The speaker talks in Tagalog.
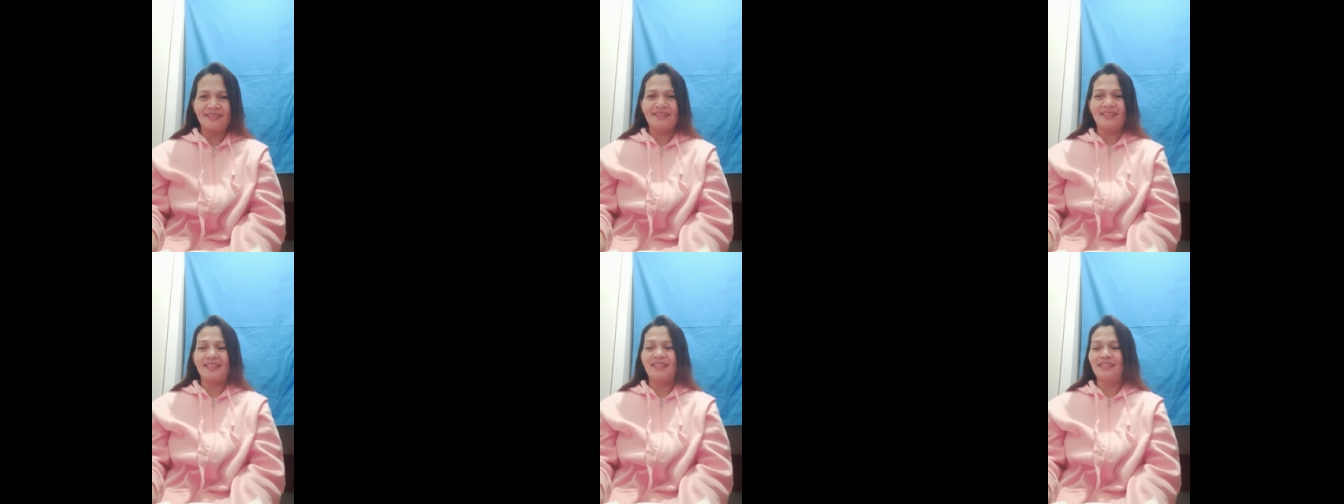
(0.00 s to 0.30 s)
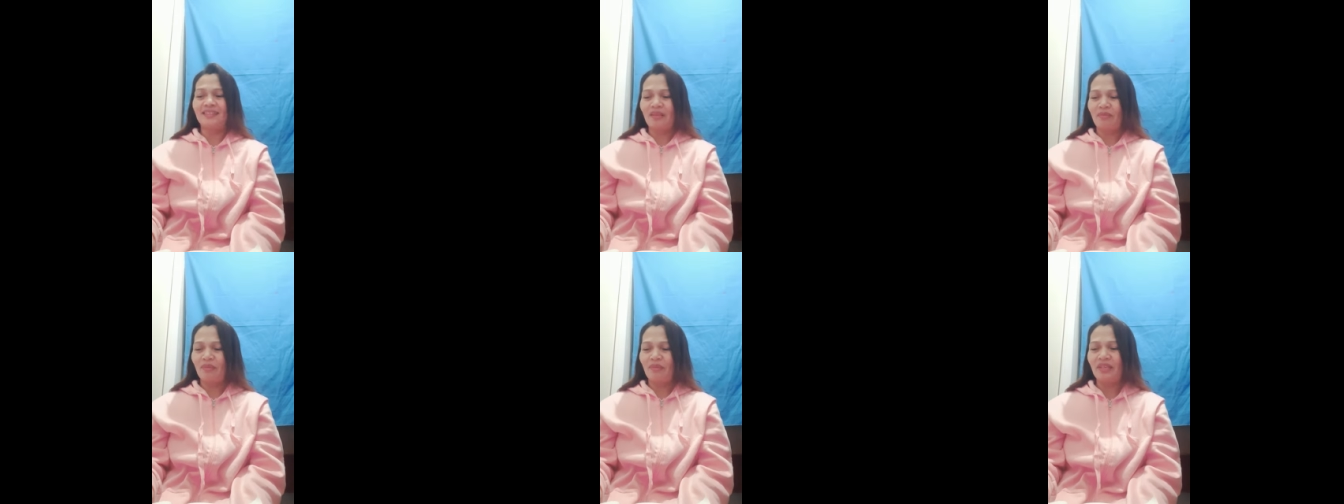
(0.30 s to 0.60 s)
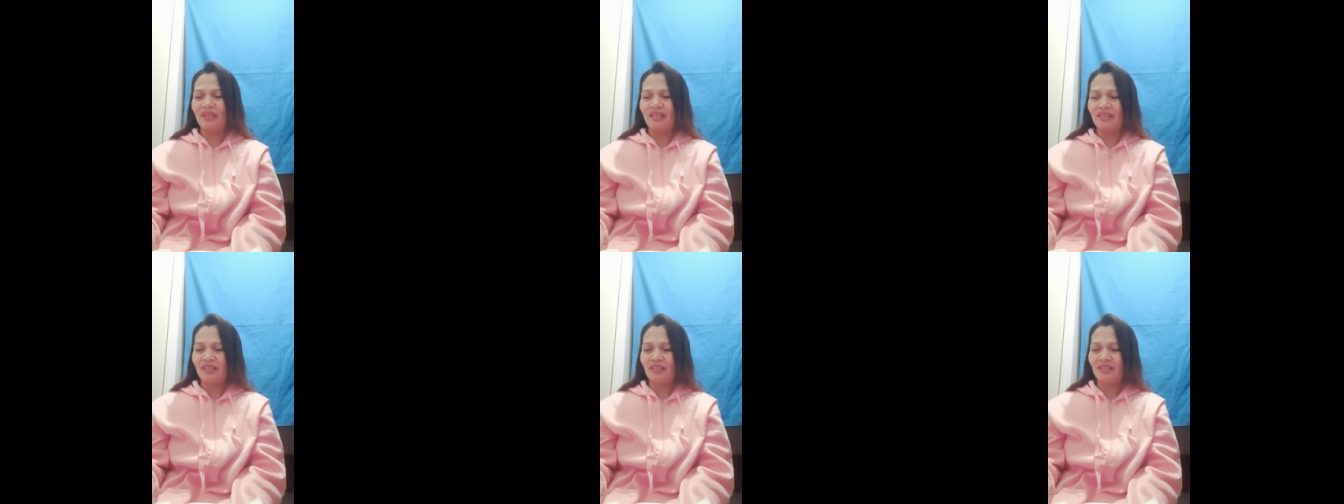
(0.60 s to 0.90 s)
kasama
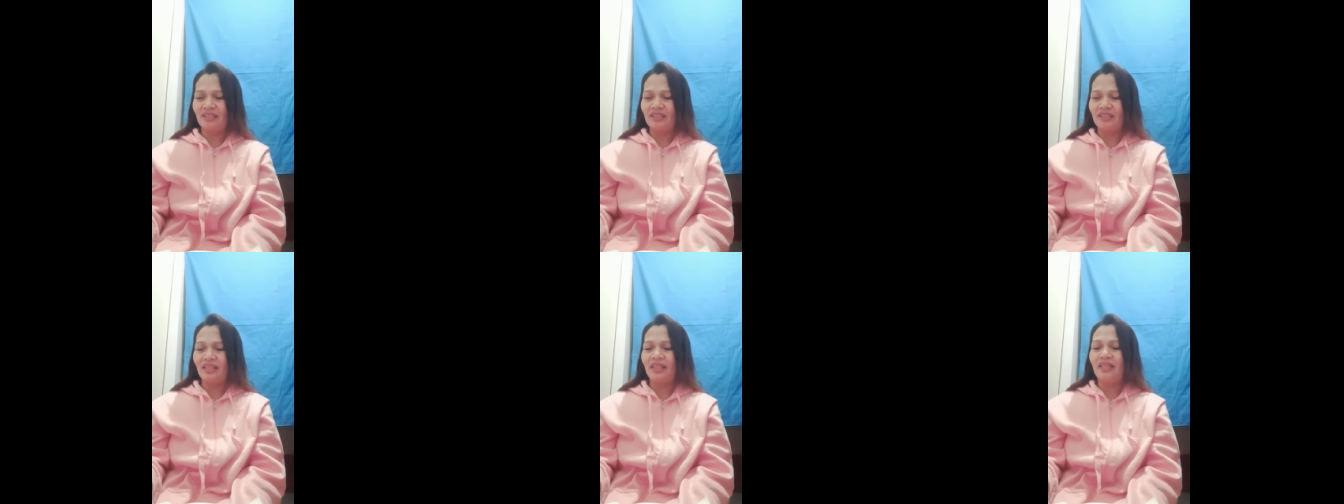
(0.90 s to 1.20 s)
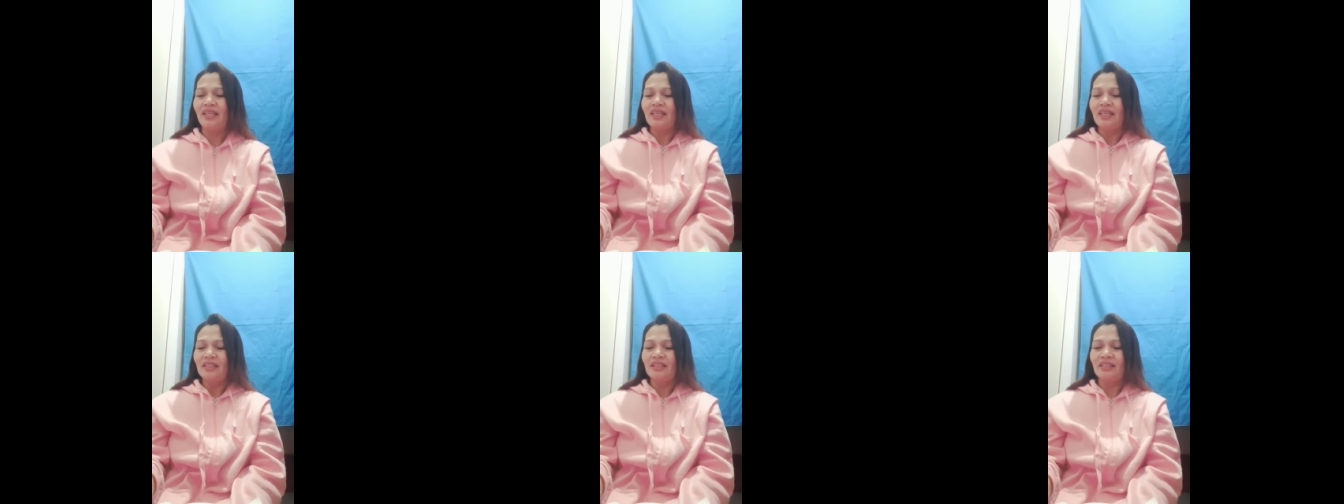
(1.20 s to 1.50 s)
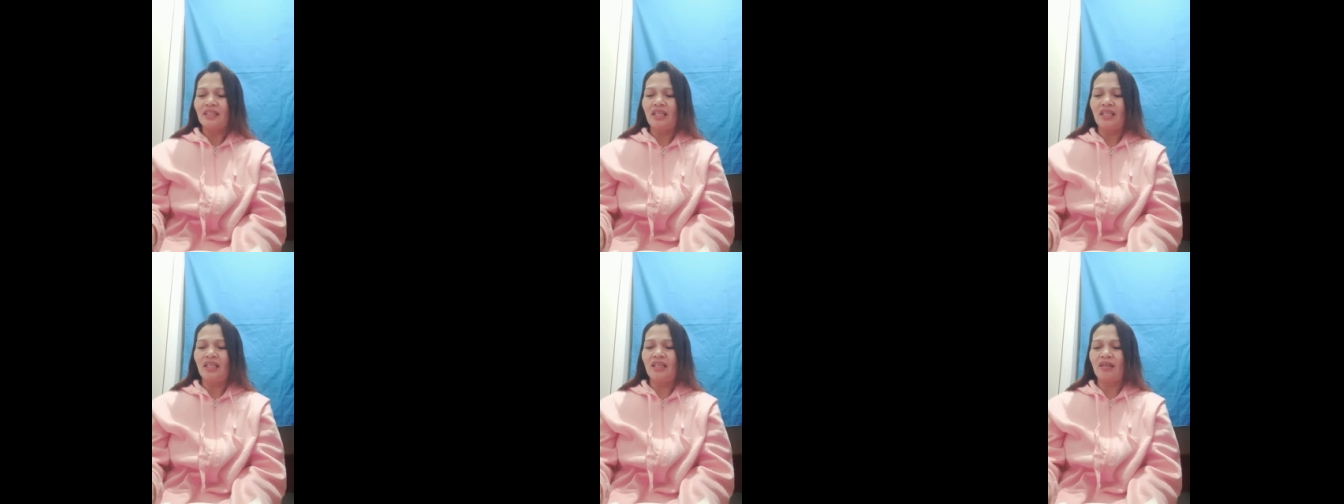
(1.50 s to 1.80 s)
natin siya sa
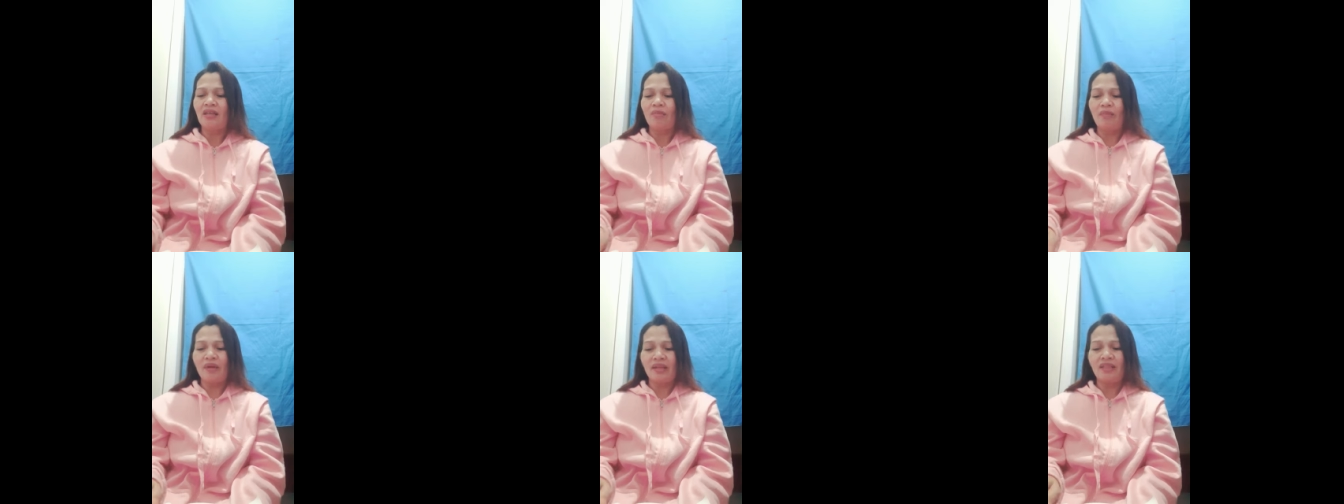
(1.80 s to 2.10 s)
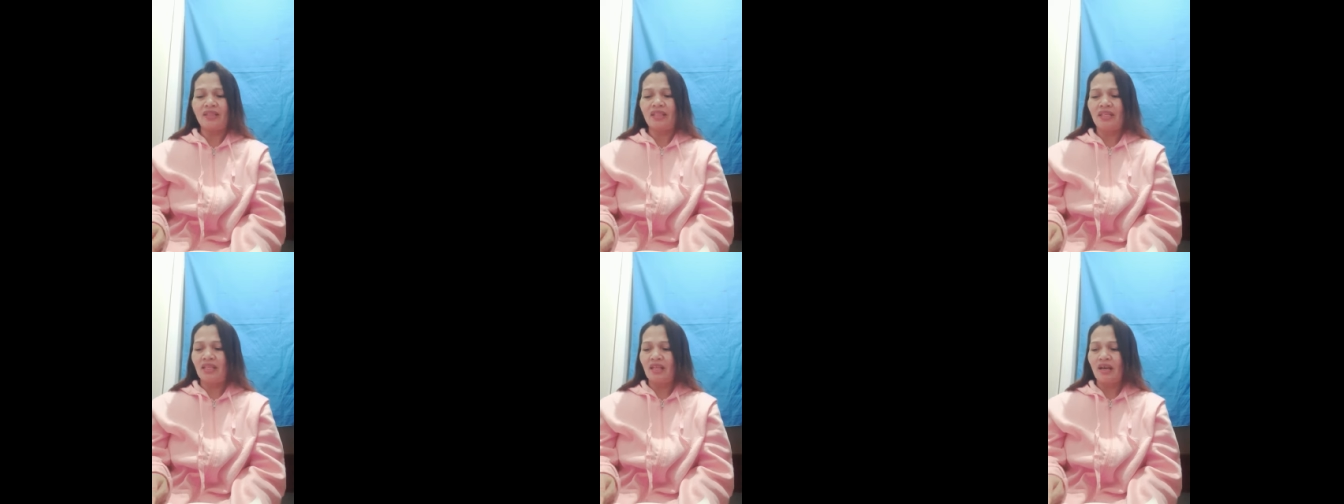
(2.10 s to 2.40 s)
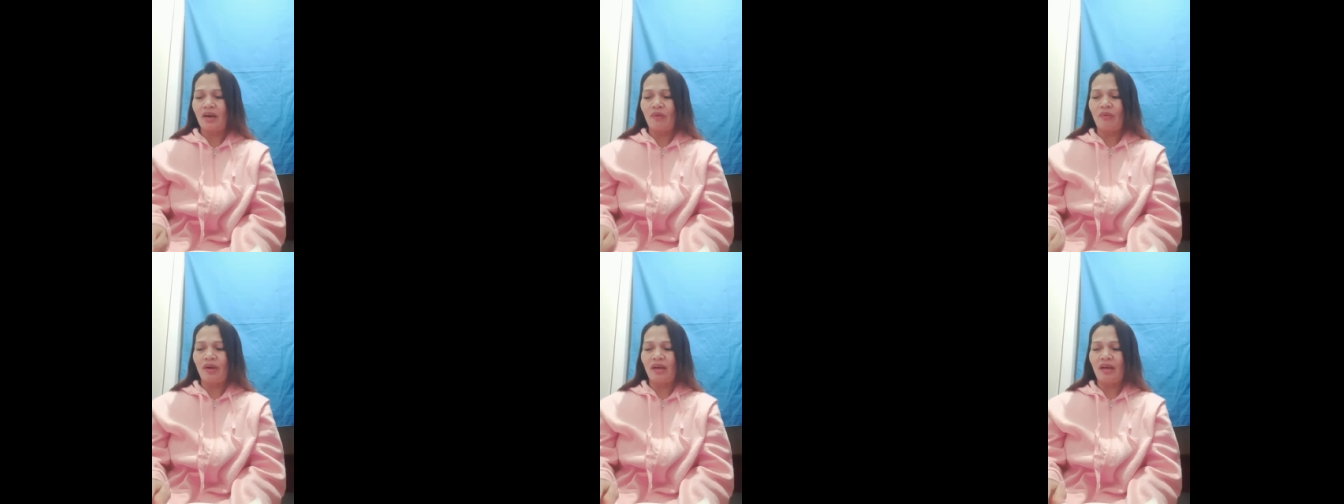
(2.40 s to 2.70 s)
hirap at
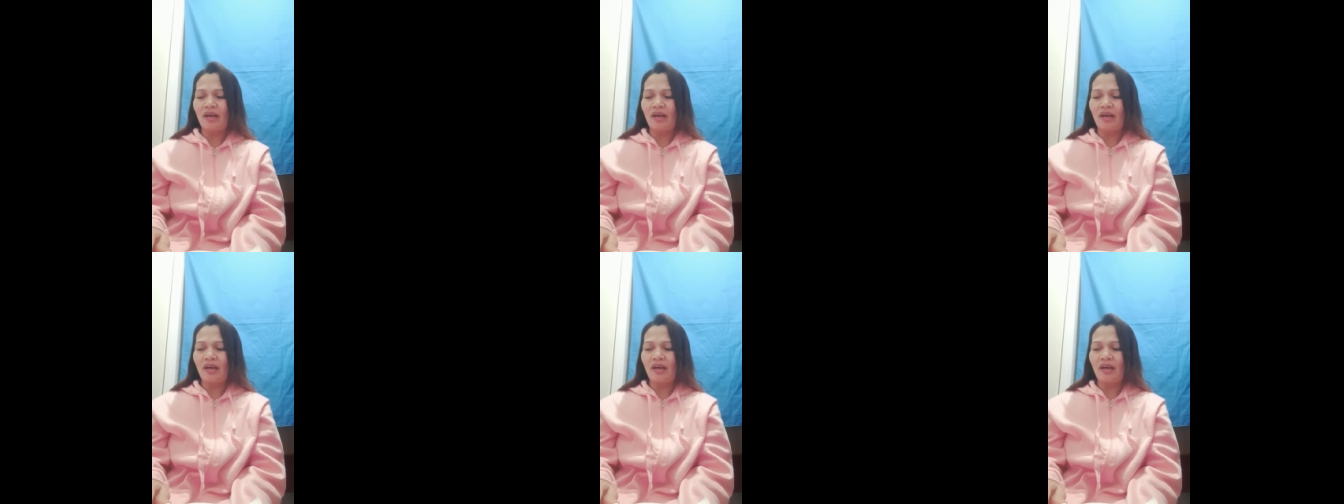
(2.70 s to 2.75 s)
ginawa